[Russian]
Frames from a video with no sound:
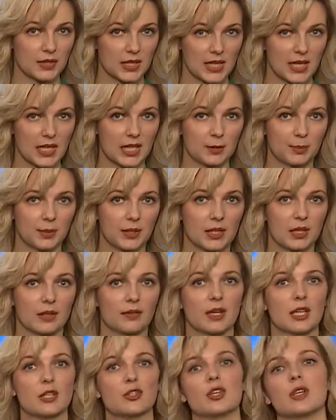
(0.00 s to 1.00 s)
в целях
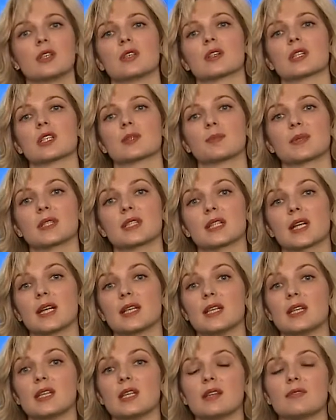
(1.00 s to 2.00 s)
предотвращения
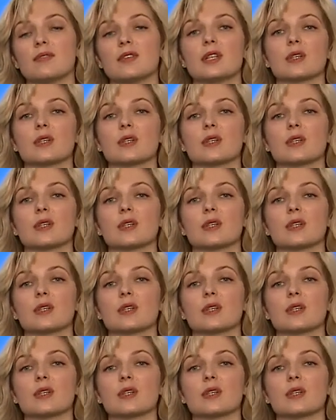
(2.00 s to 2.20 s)
распространения